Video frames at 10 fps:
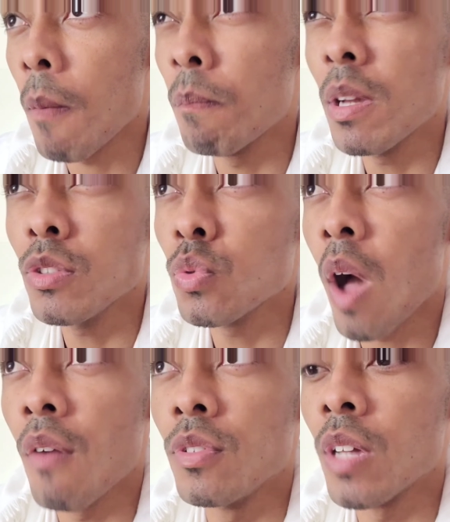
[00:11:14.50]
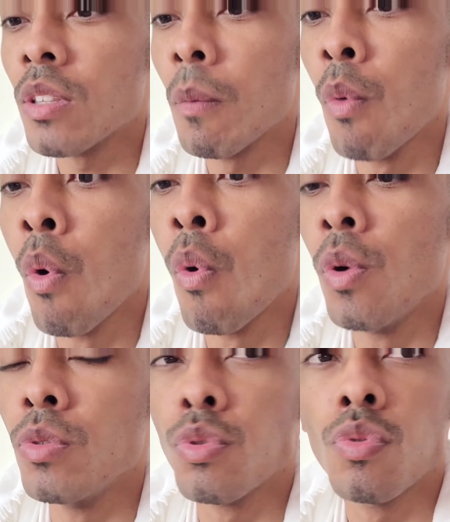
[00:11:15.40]
Bem suave, nada
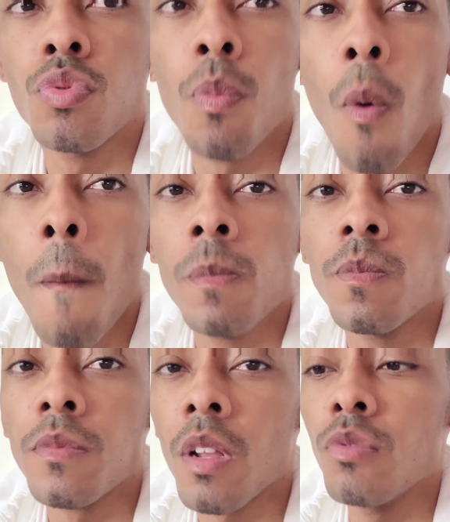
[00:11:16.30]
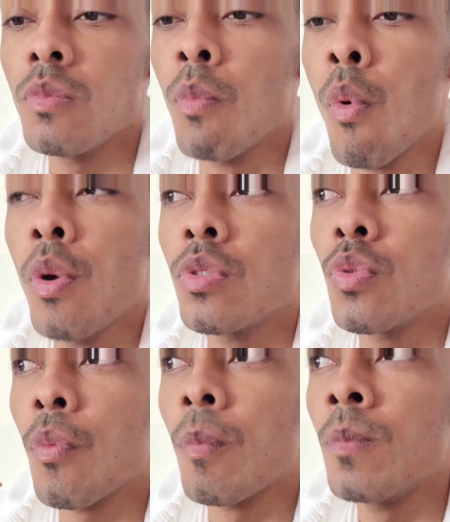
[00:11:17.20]
muito, tipo,
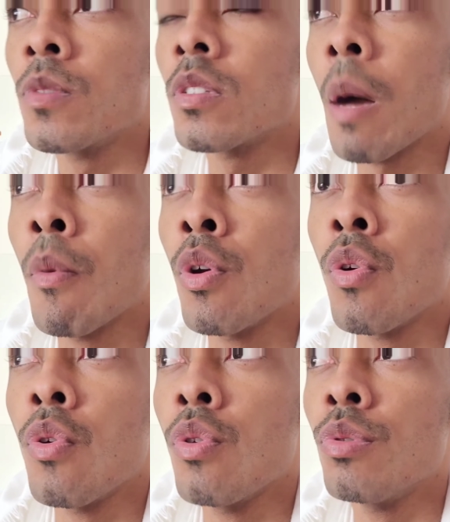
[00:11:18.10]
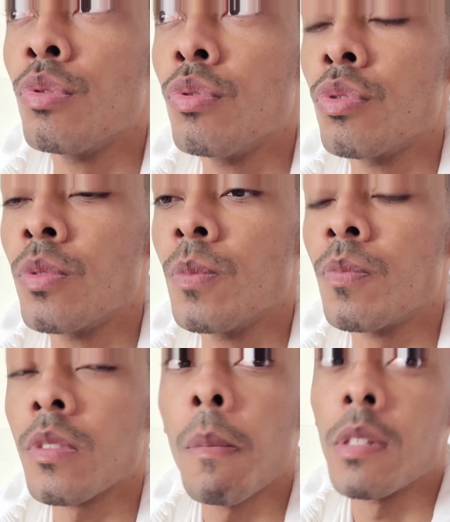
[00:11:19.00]
muito saboroso,
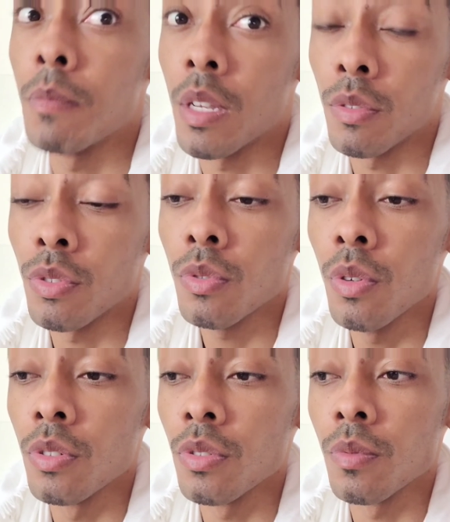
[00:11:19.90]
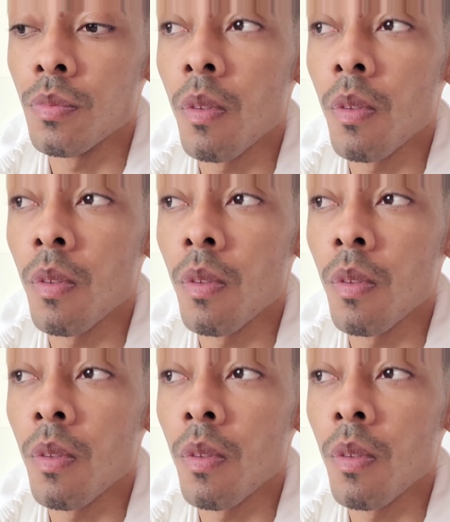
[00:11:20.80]
mas bem gostoso.